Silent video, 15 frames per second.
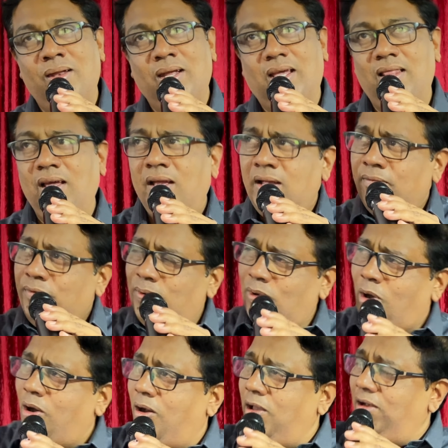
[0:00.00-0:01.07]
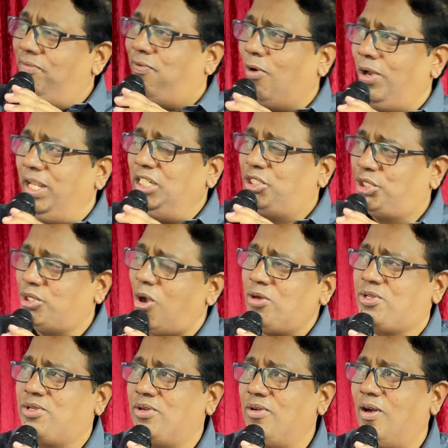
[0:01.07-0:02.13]
కదా వి ఆల్ ఫాలోయింగ్
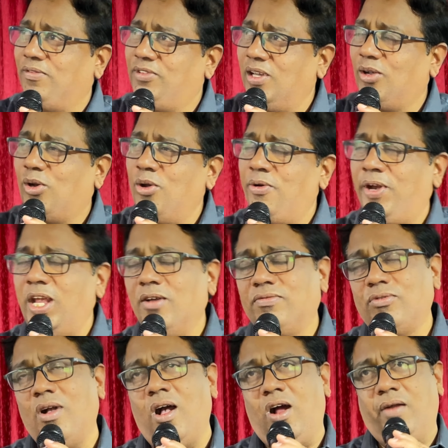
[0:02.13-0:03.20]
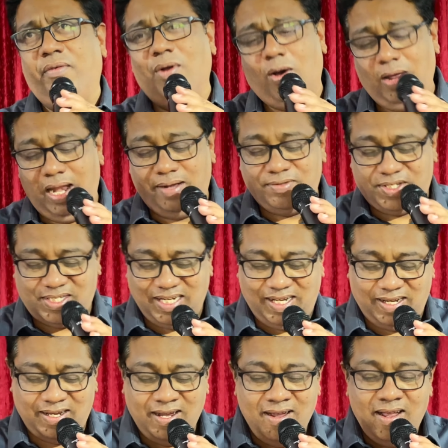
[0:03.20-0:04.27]
షార్ట్ ఆఫ్ ద గ్లోరీ ఆఫ్ గాడ్ వి ఆల్ హ్యావ్ సిన్
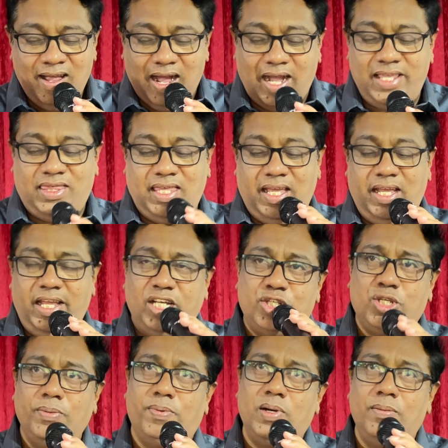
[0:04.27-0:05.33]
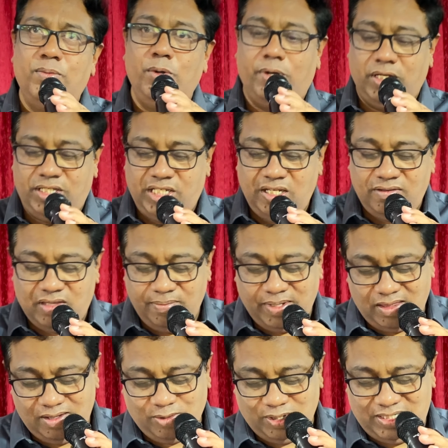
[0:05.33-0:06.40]
అయితే యేసు ప్రభు యొక్క జీవితం
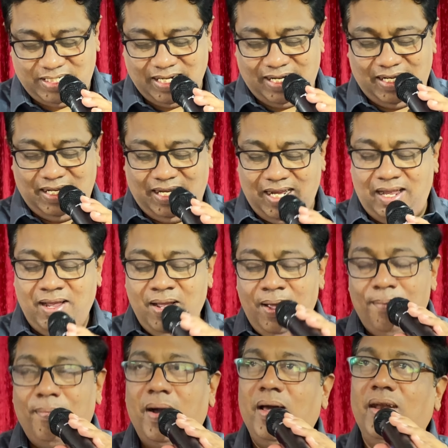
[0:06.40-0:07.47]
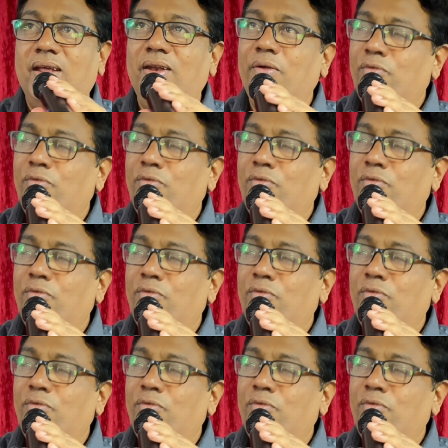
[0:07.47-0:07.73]
ఎందుకు వచ్చాడంటే నన్ను